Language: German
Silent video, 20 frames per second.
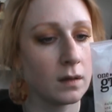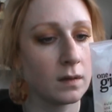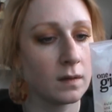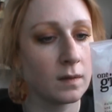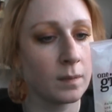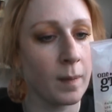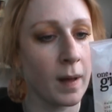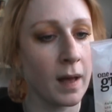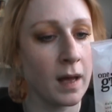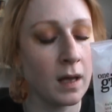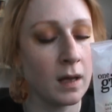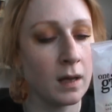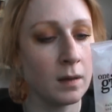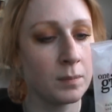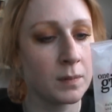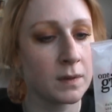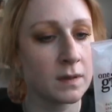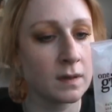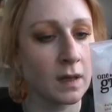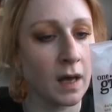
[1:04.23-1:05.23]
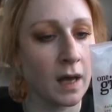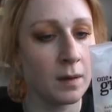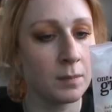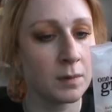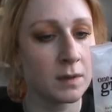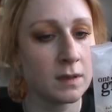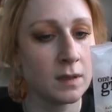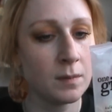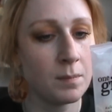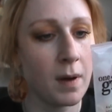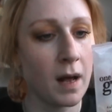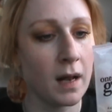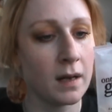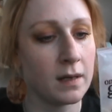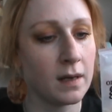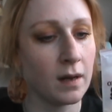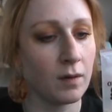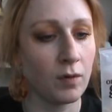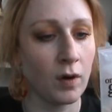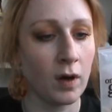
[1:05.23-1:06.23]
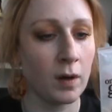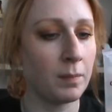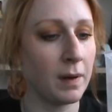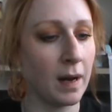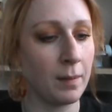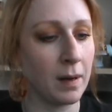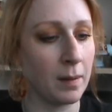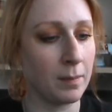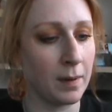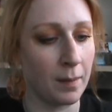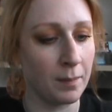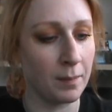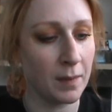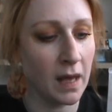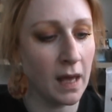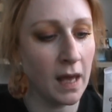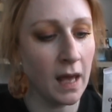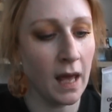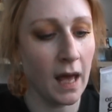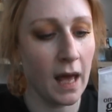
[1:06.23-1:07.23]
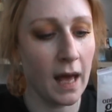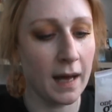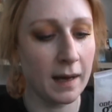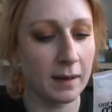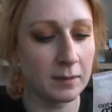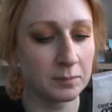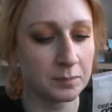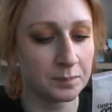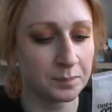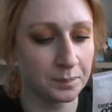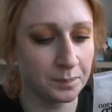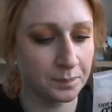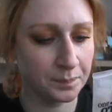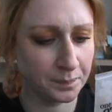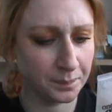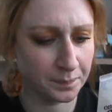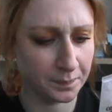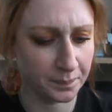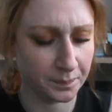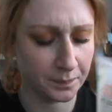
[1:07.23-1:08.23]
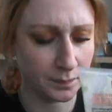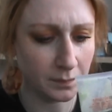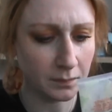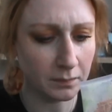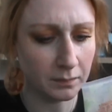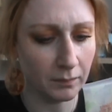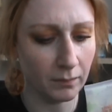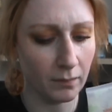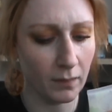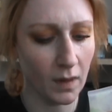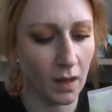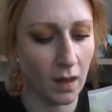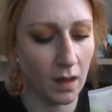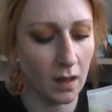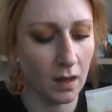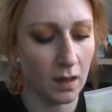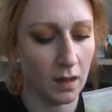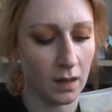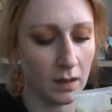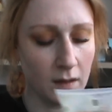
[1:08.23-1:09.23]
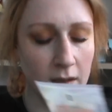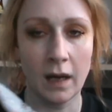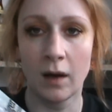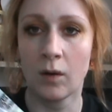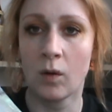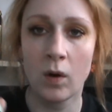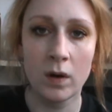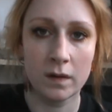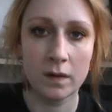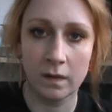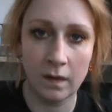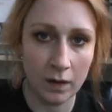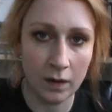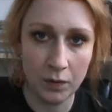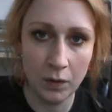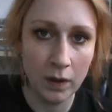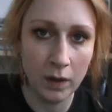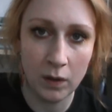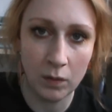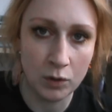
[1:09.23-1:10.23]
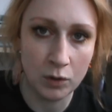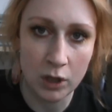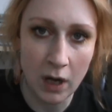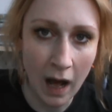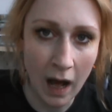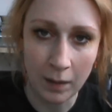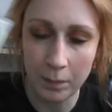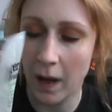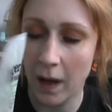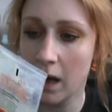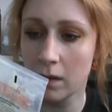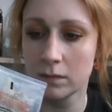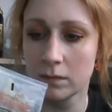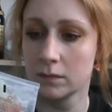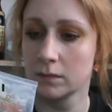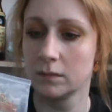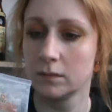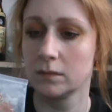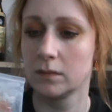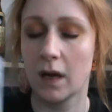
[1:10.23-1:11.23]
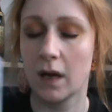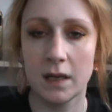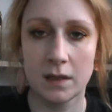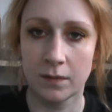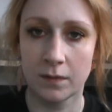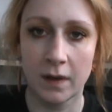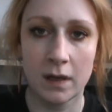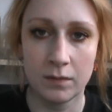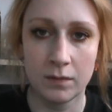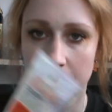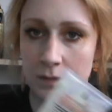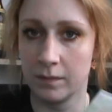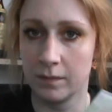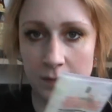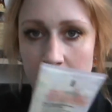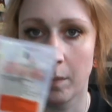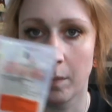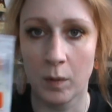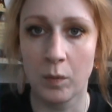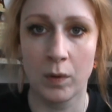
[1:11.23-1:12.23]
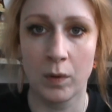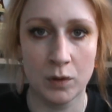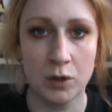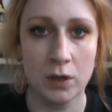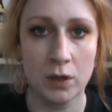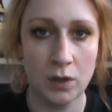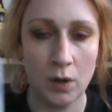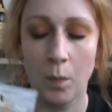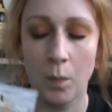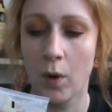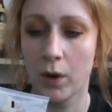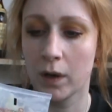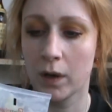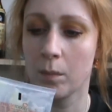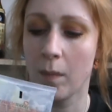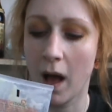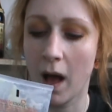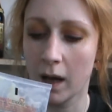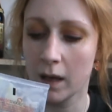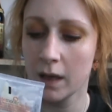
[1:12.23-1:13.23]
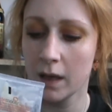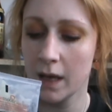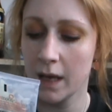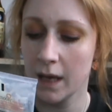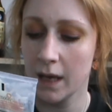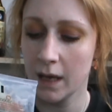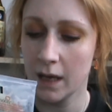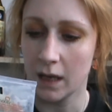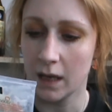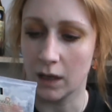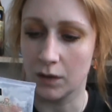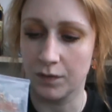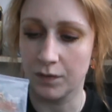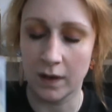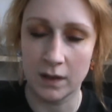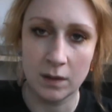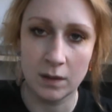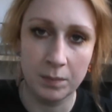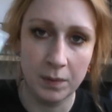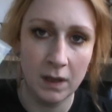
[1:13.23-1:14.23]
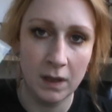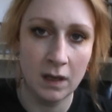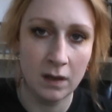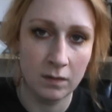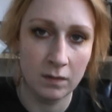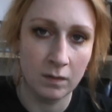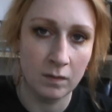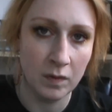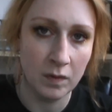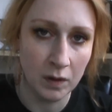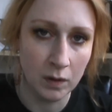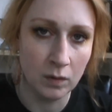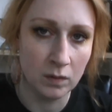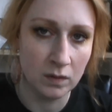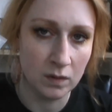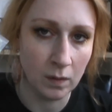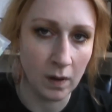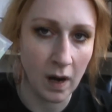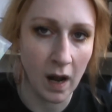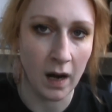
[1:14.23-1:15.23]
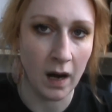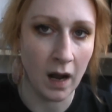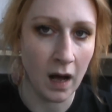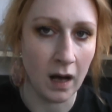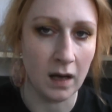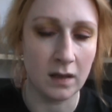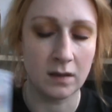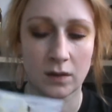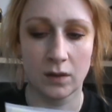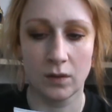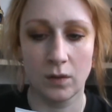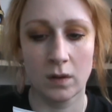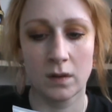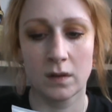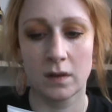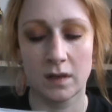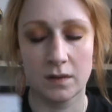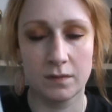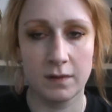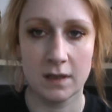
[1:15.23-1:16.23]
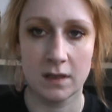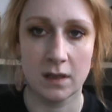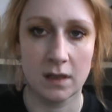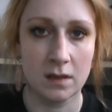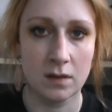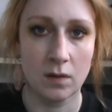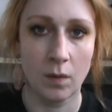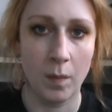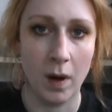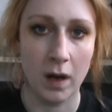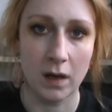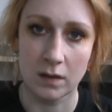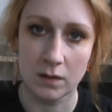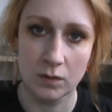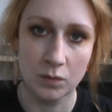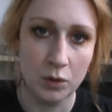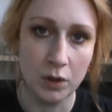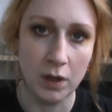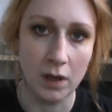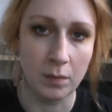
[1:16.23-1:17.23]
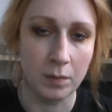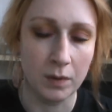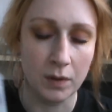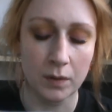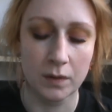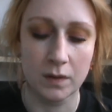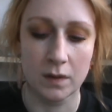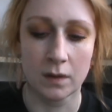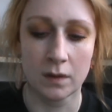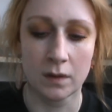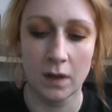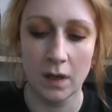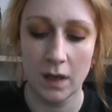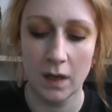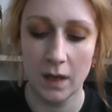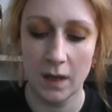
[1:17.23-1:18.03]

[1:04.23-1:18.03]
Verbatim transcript: Zwei bis drei bis sieben Mal in der Woche, bla bla bla. Ähm, der Geruch ist natürlich unschlagbar, also weil, wenn man One Ginger Morning mag. Ich fand die peeling Wirkung so lala, also ich konnte das fast als normales Duschgel benutzen.